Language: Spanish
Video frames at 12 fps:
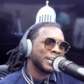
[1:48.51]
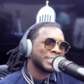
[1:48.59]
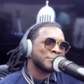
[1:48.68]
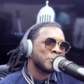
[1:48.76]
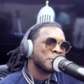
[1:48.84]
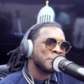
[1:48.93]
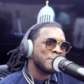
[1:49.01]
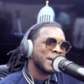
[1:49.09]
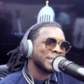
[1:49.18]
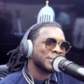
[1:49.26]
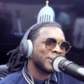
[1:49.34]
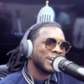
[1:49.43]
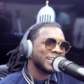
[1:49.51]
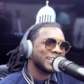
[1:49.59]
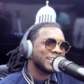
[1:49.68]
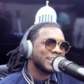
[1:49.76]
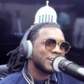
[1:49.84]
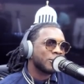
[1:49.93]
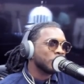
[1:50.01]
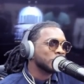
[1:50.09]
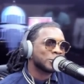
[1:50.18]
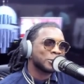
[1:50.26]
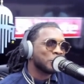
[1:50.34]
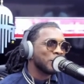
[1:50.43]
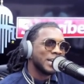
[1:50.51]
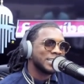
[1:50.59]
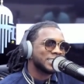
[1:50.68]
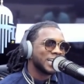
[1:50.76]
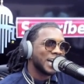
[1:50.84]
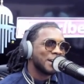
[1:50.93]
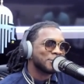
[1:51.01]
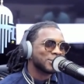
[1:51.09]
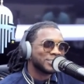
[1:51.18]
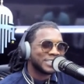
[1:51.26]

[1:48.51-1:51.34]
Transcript: este movimiento es controversia, eh, bro.